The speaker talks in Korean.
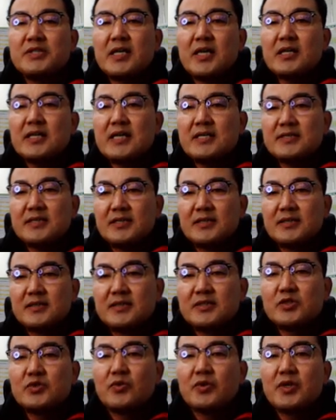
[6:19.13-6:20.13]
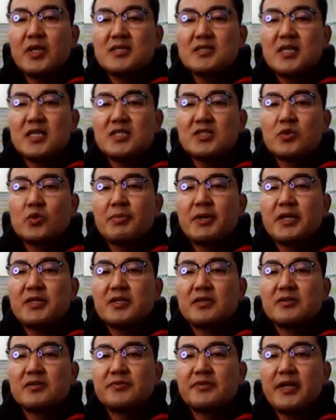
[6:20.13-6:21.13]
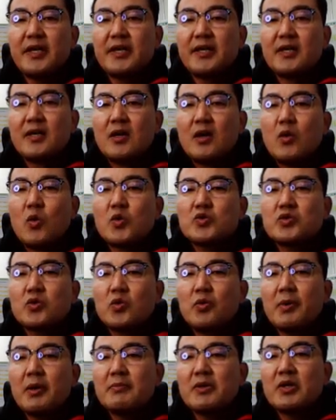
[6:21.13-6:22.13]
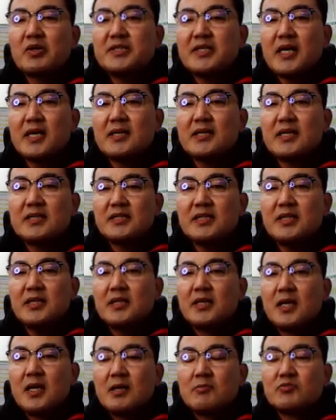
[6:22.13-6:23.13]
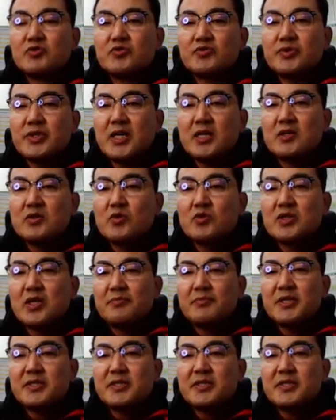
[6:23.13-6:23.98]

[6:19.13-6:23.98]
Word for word: 이하까지, 기존에는 4,500이었는데, 5,500만원 이하까지, 무주택 근로자